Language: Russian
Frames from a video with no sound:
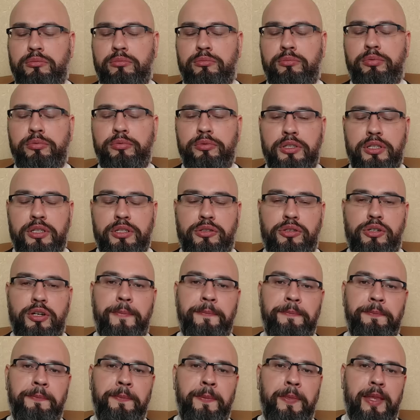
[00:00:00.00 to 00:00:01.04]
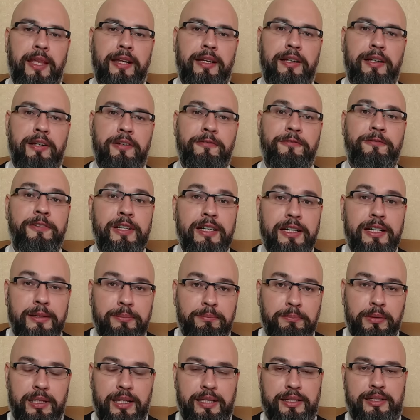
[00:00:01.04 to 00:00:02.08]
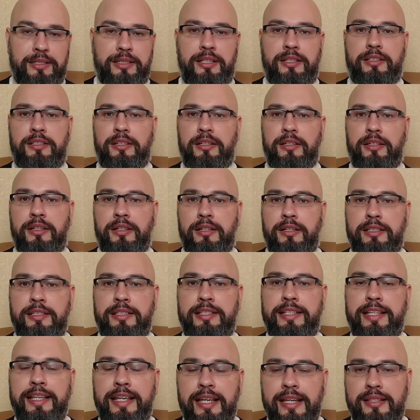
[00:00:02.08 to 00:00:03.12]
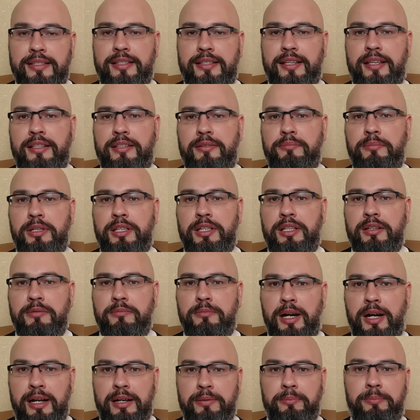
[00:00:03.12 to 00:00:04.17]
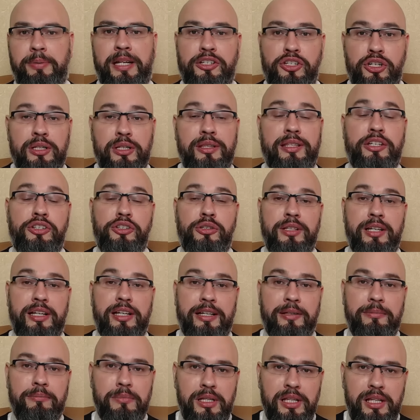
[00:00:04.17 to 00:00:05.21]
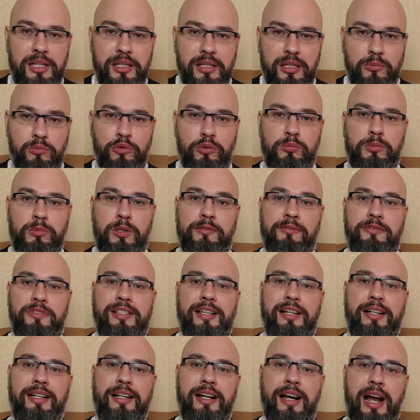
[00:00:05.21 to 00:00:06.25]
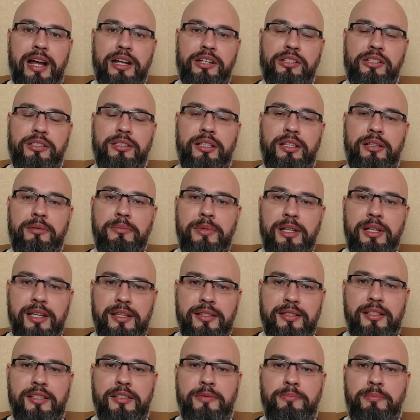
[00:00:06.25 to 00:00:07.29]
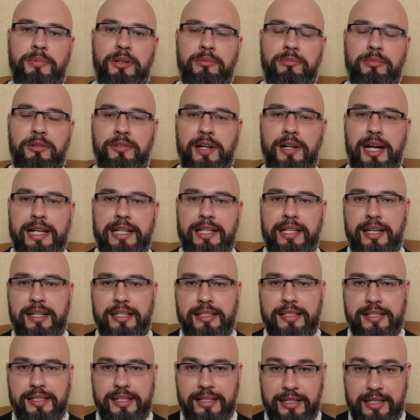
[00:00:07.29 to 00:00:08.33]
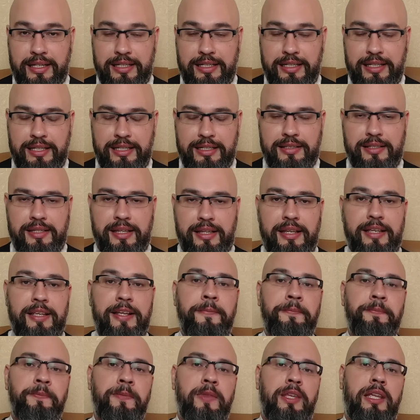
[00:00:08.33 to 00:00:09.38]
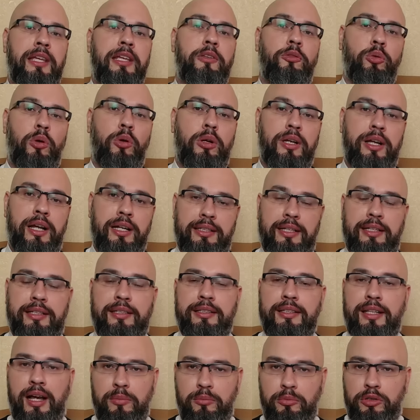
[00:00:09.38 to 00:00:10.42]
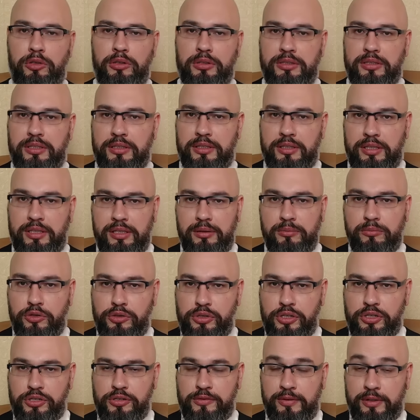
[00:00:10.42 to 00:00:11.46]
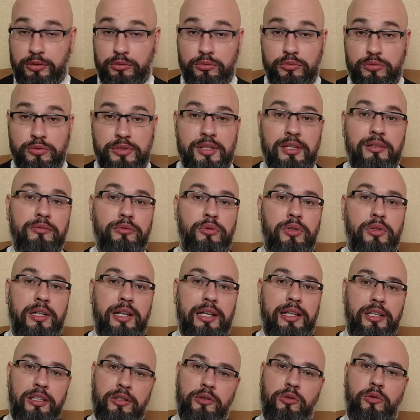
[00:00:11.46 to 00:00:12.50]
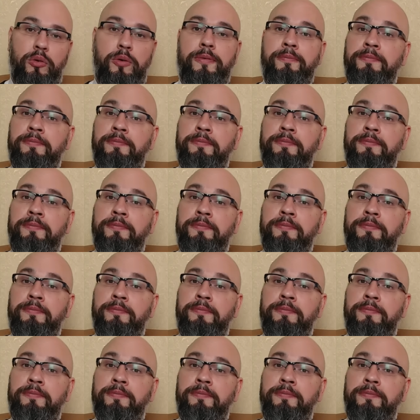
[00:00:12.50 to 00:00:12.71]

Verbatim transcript: будешь э, выплатить 10 э, минима... прожиточных минимумов за каждый месяц пребывания за границей. И только тогда, мол, ты можешь вернуться в Украину.